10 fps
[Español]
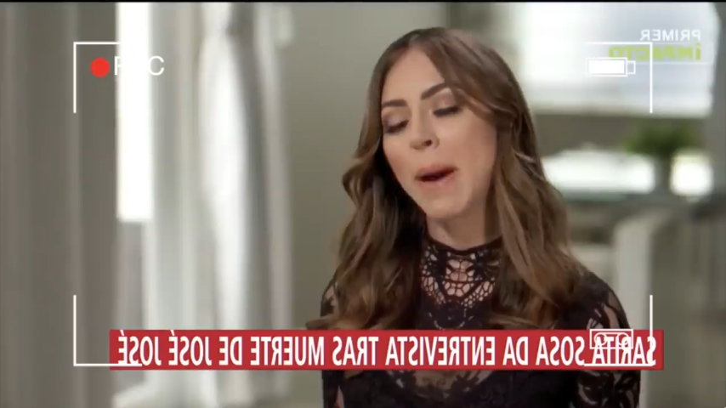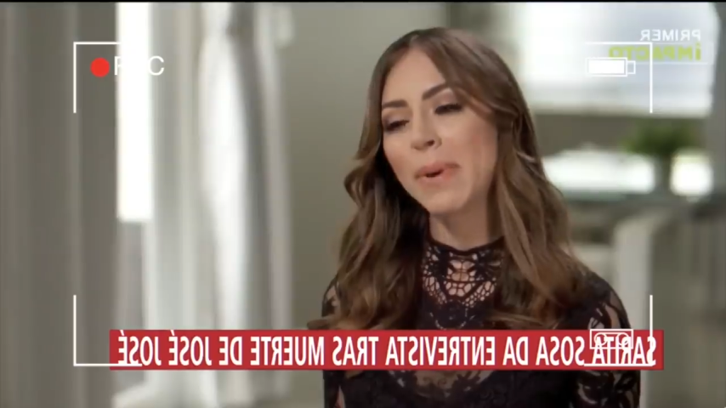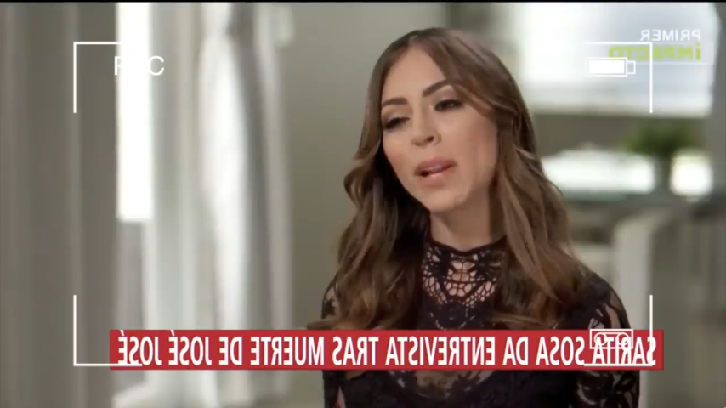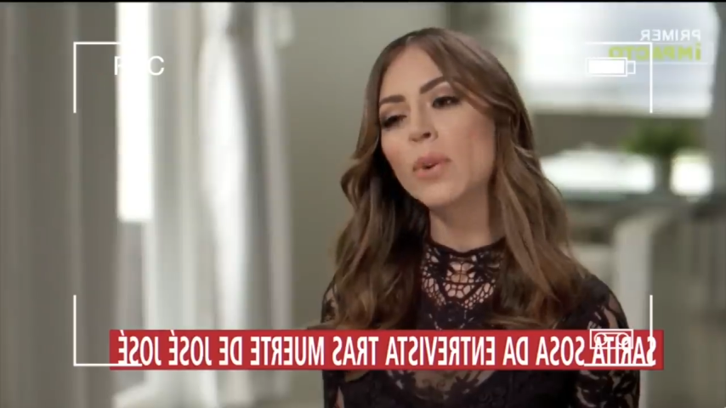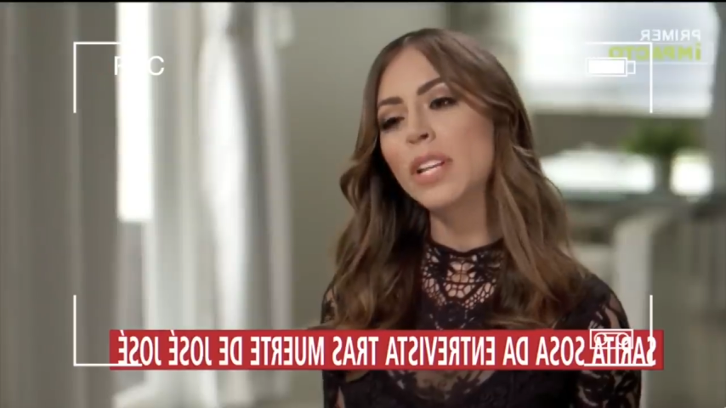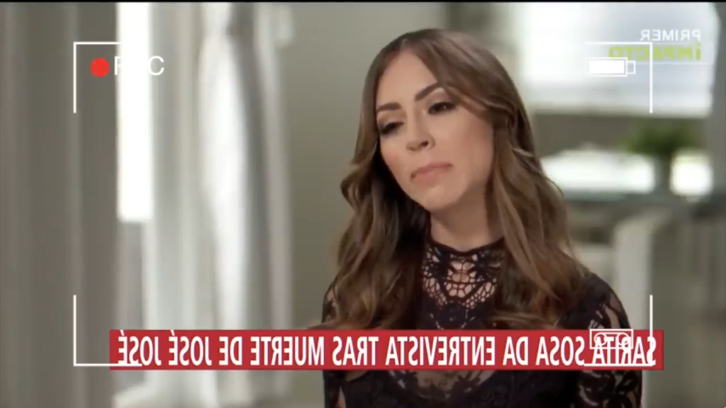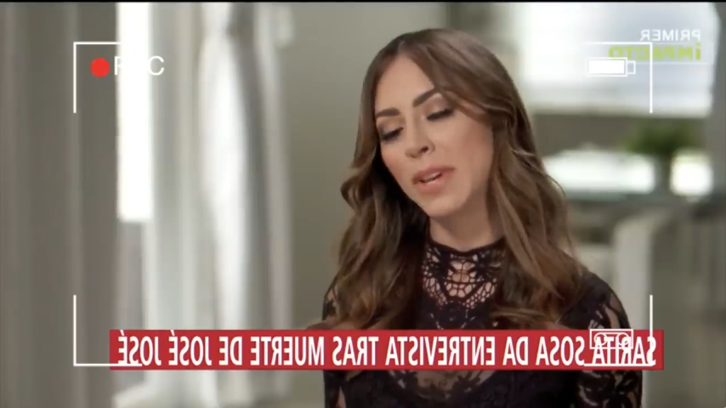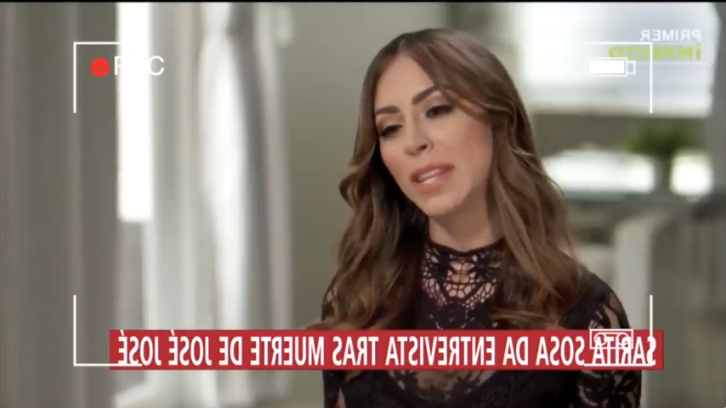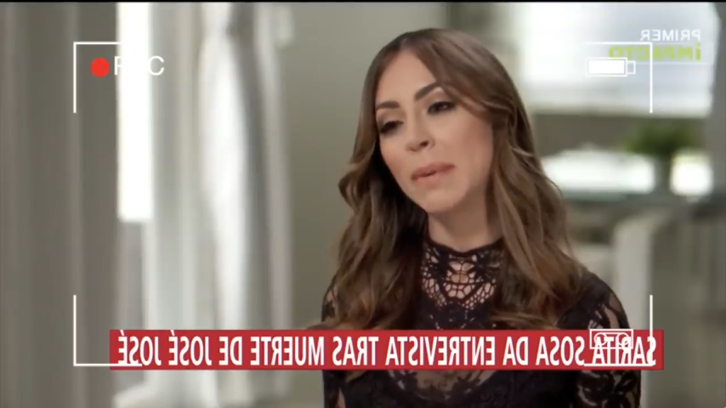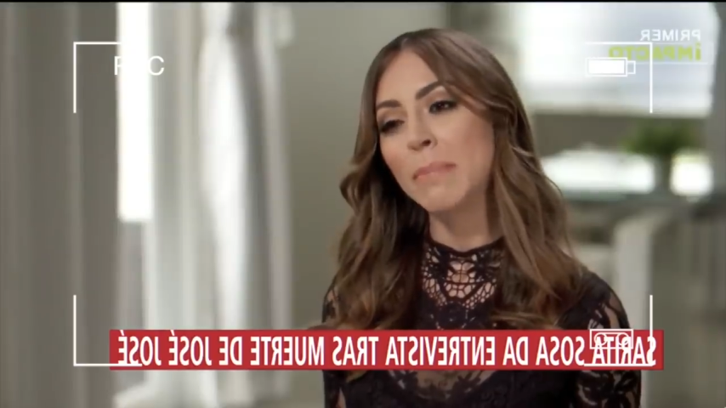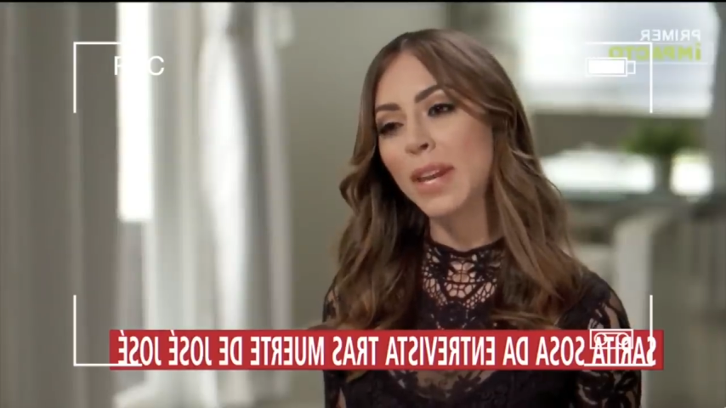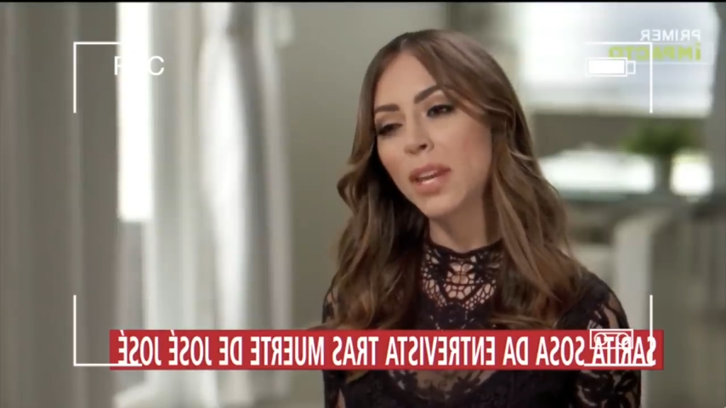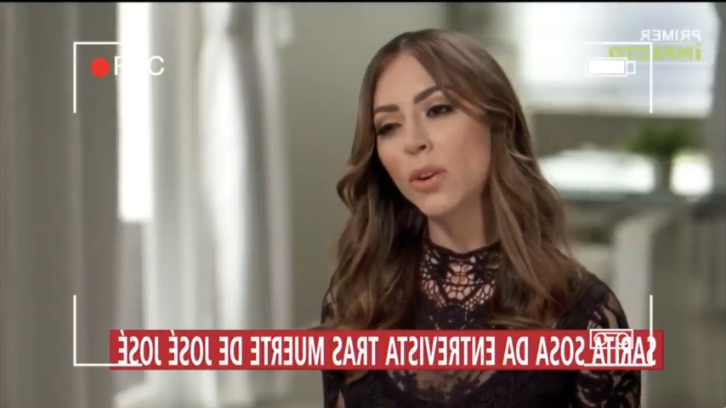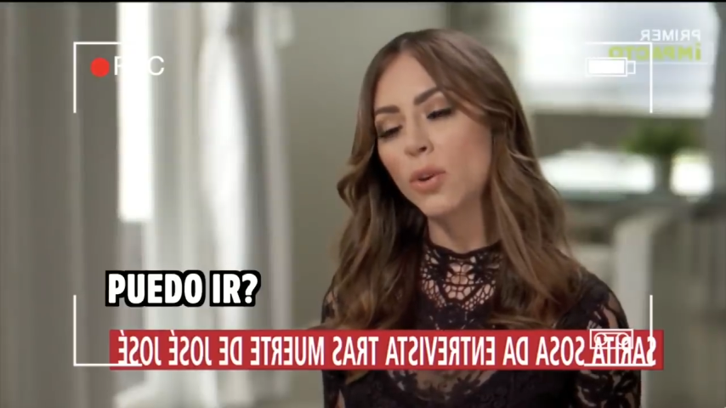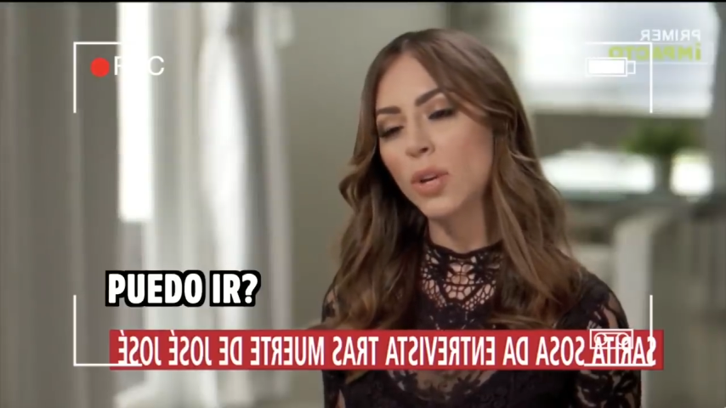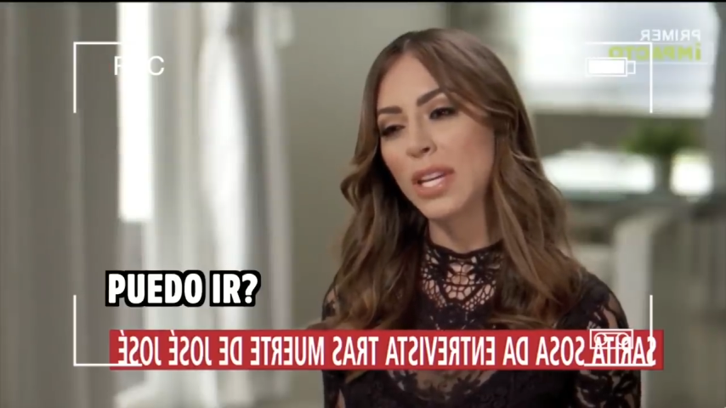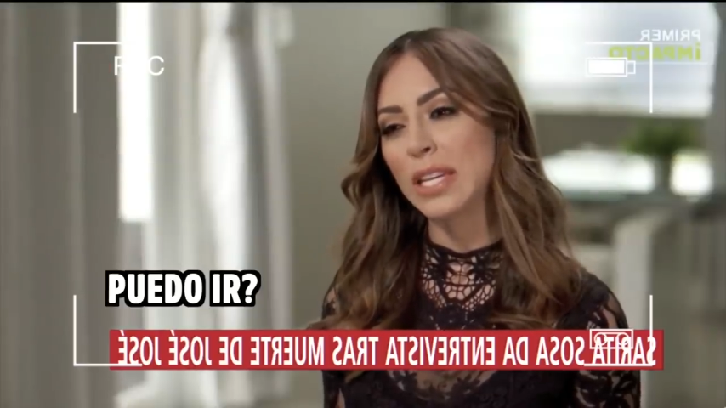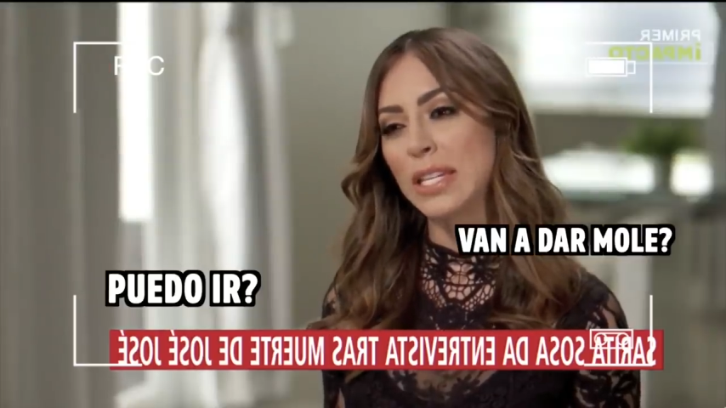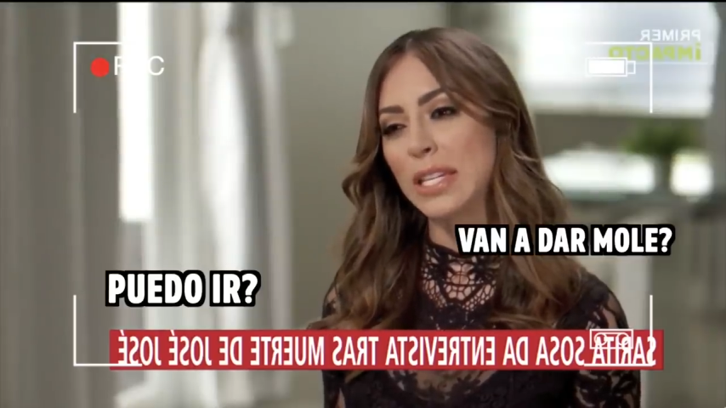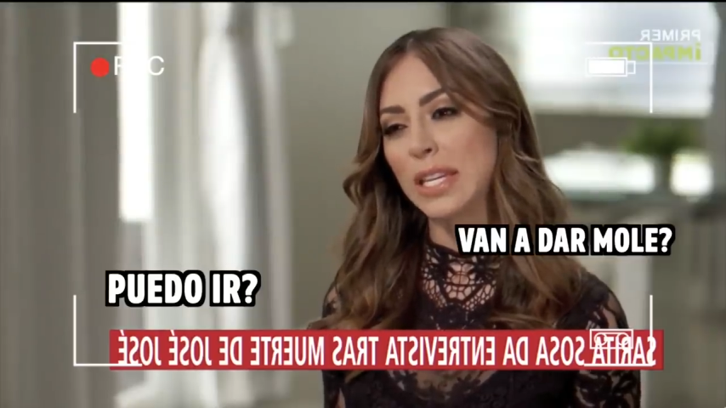Va a haber una despedida en México
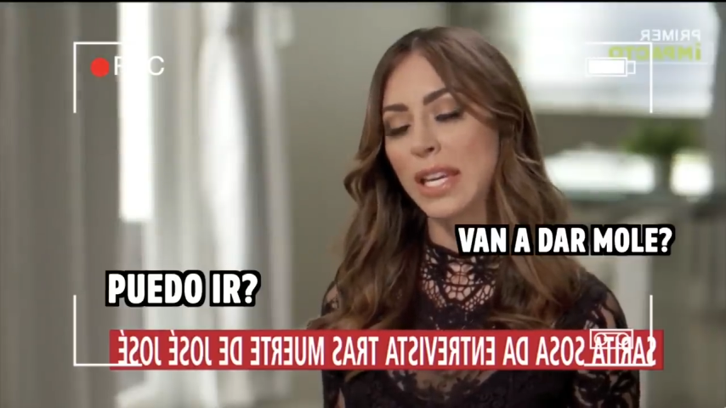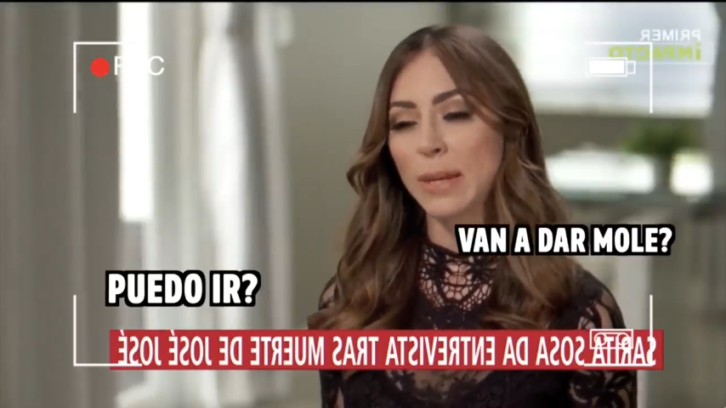y